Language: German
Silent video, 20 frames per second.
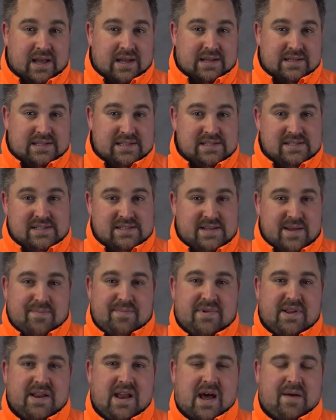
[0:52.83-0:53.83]
Diesen
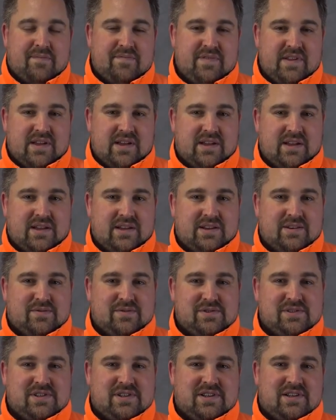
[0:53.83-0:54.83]
Tipp, den haben wir in
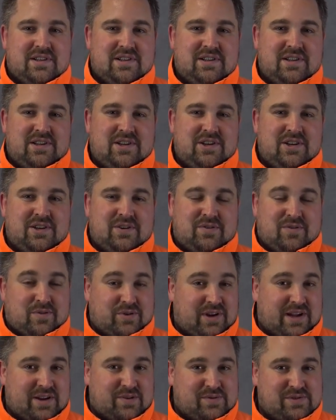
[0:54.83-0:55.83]
unsere
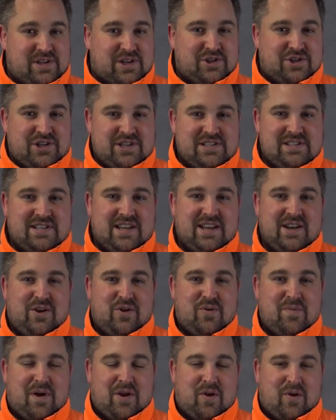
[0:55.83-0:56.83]
oder in unser Schießtraining
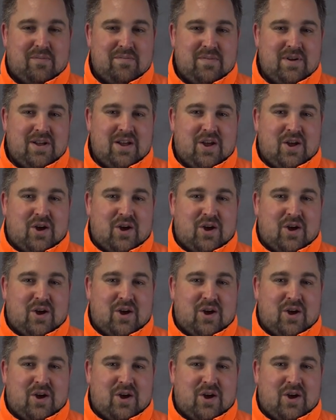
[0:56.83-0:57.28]
übernommen.